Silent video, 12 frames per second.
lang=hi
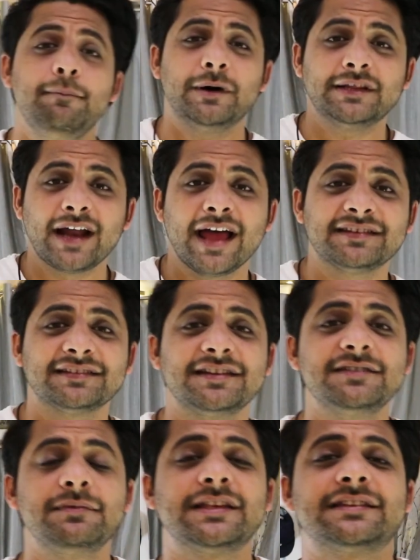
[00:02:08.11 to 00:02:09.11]
पंद्रह
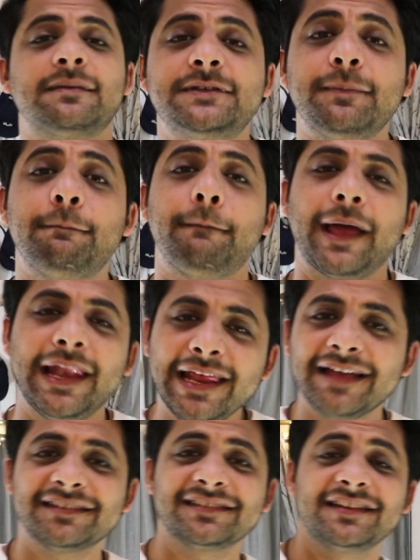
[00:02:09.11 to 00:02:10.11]
एसेसरीज में से सबसे पहली
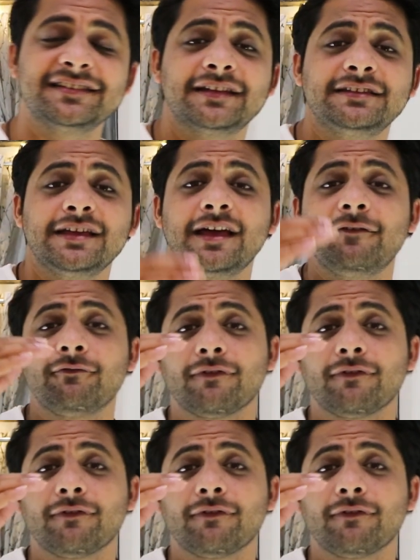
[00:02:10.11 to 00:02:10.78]
एसेसरीज आती है